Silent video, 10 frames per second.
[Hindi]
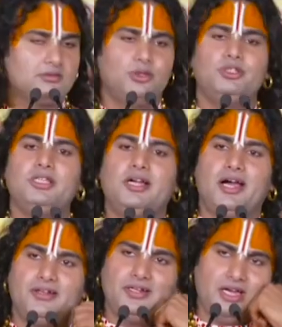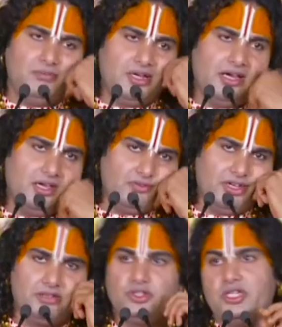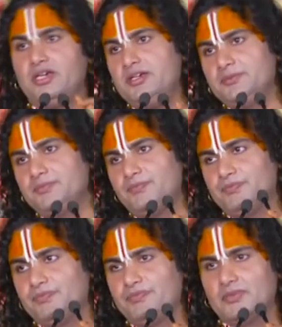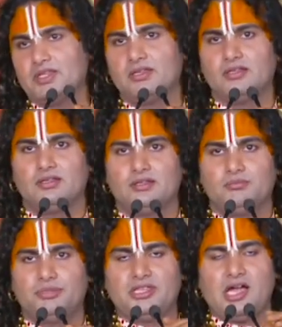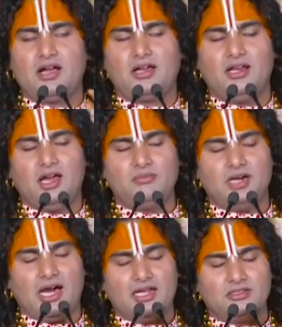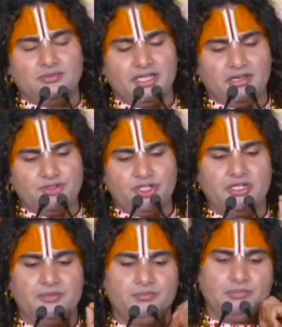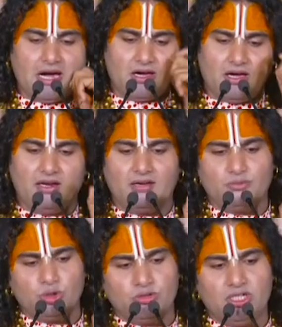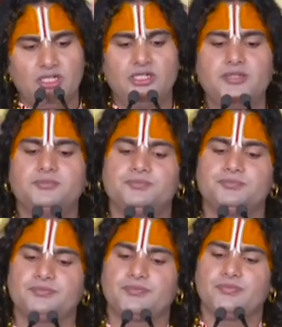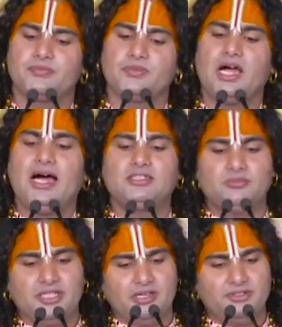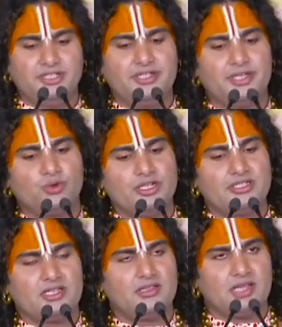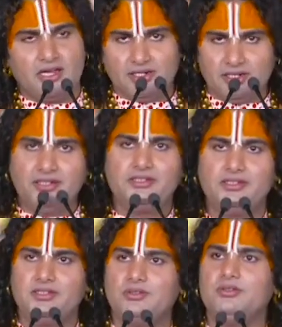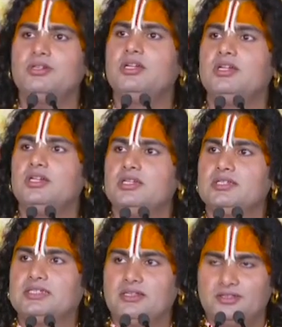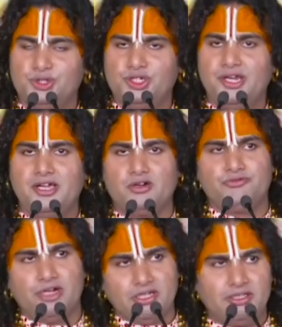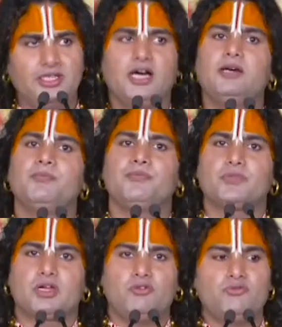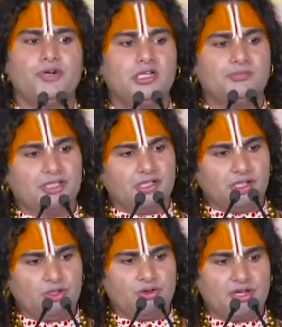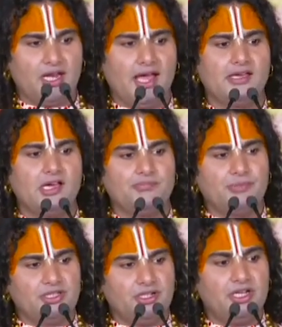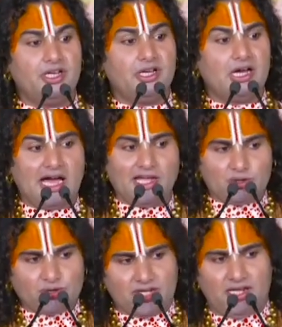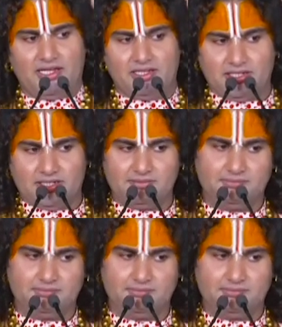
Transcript: धुंधकारी नाम का एक व्यक्ति है पिता का नाम आत्मदेव जी माँ का नाम धुंधली आत्मदेव जी के कोई संतान नहीं थी तो संत जी ने एक फल दिया वो फल पत्नी को खिलाया पत्नी ने गाय को खिला दिया